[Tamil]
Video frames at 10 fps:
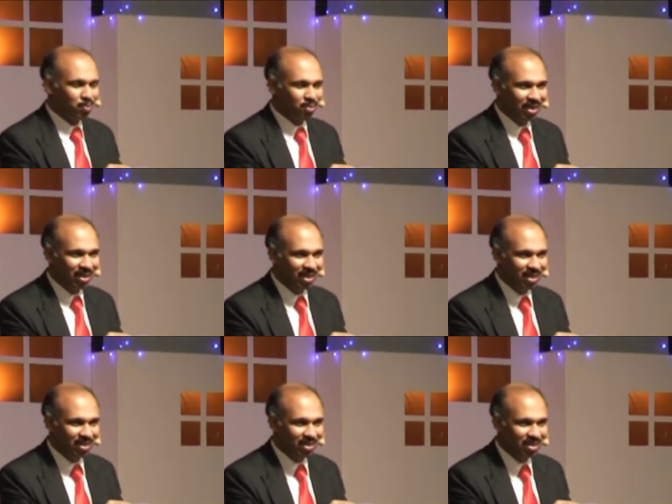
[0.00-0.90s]

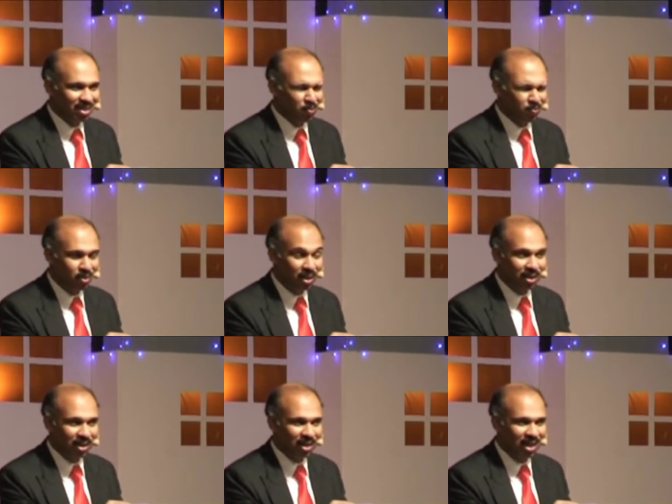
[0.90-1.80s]
அற்புதங்கள்
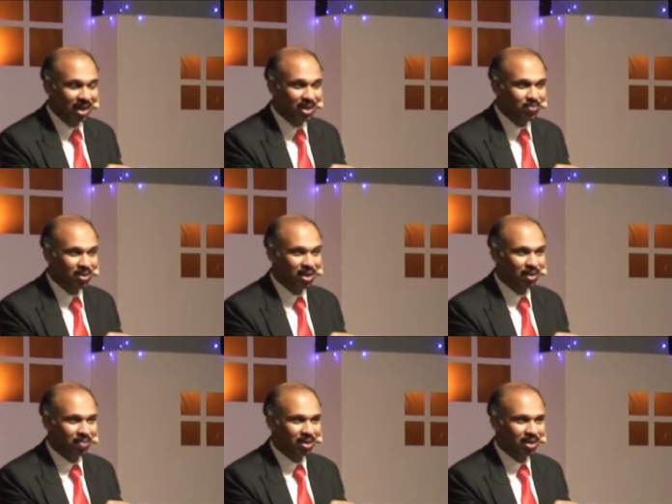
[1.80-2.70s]
வாழ்க்கையில்
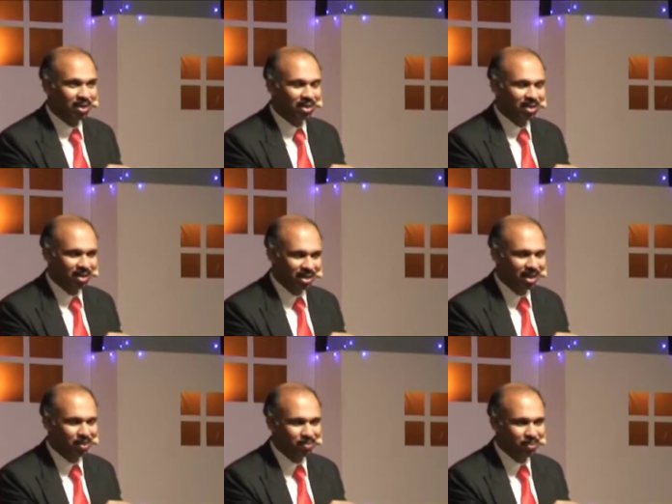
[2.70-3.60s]
அளவில்லாமல்
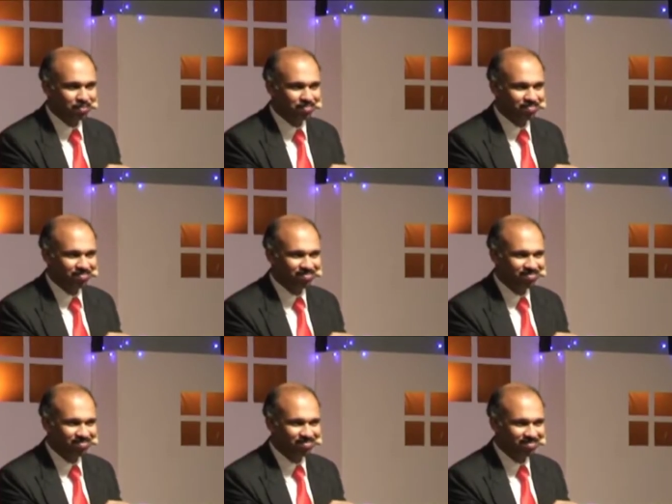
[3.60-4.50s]
நடைபெறும்
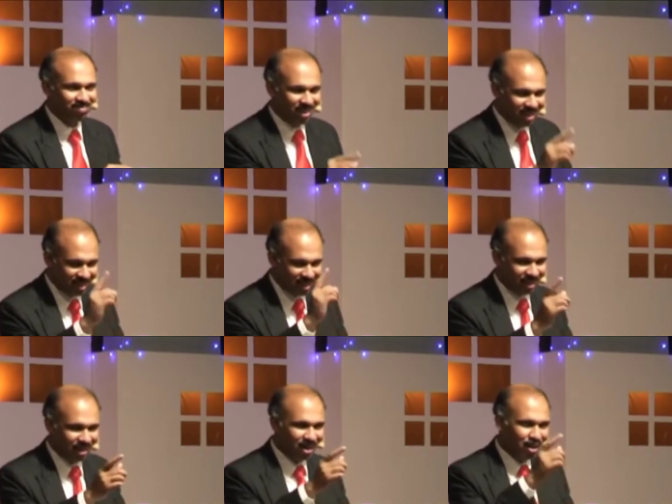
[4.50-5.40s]

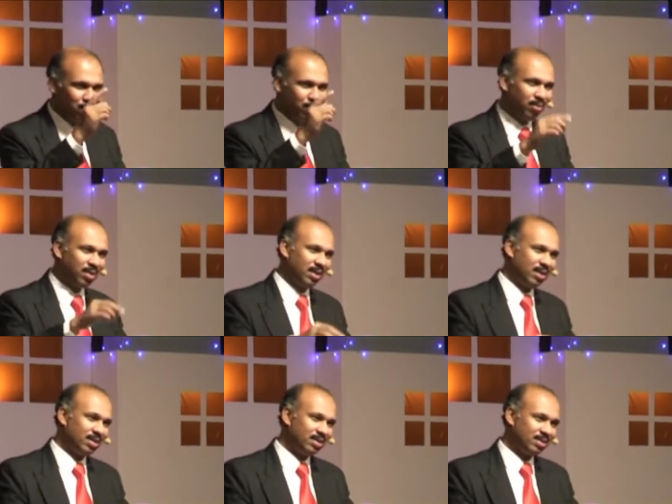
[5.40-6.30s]
நீங்கள் அதை
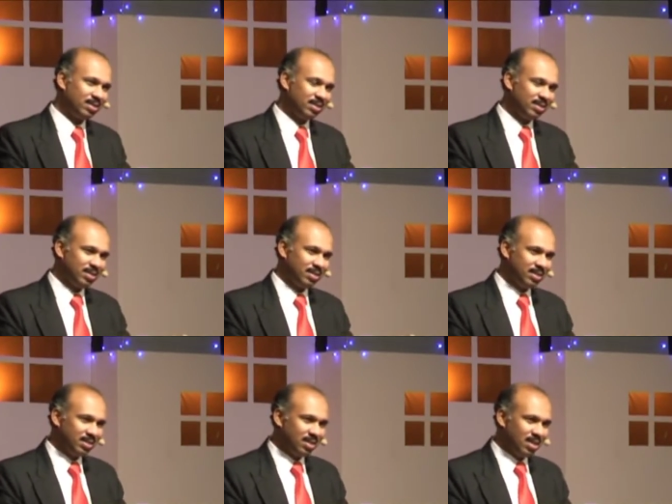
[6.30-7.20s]
காணப்போகிறீர்கள்
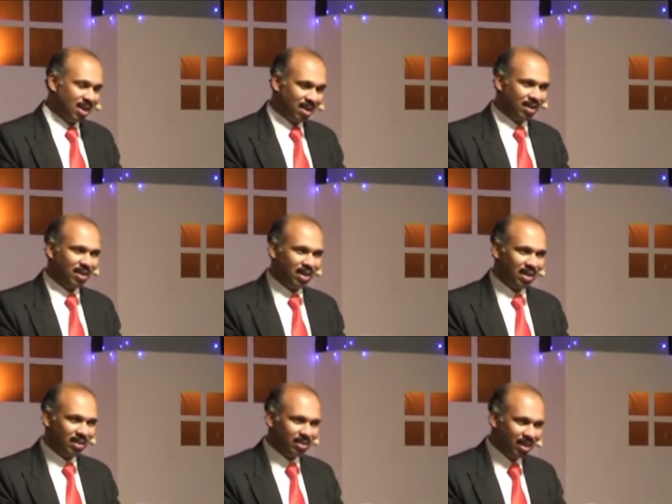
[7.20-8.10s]

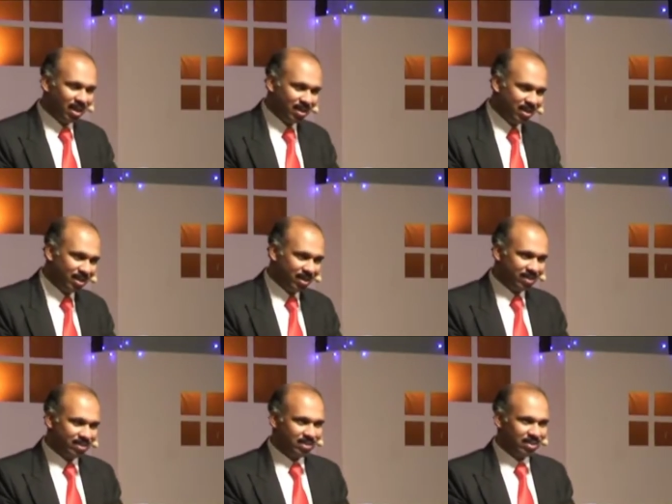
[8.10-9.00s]
ஆகையினால் இந்த
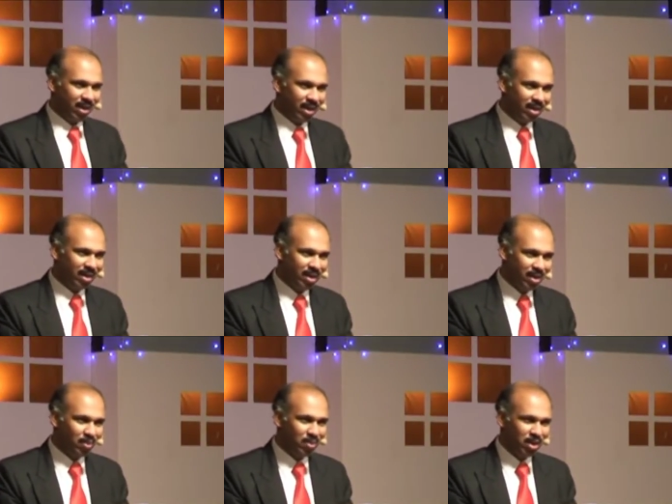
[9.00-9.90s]
ஆண்டில் நீங்கள்
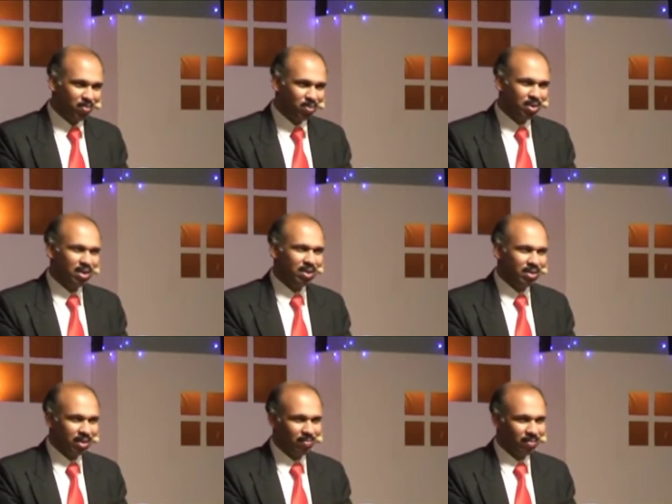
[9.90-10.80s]
எடுக்க வேண்டிய
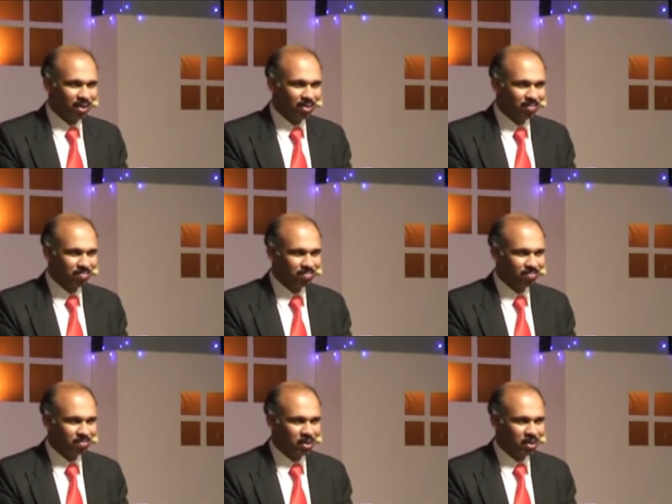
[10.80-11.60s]
முதல் தீர்மானம்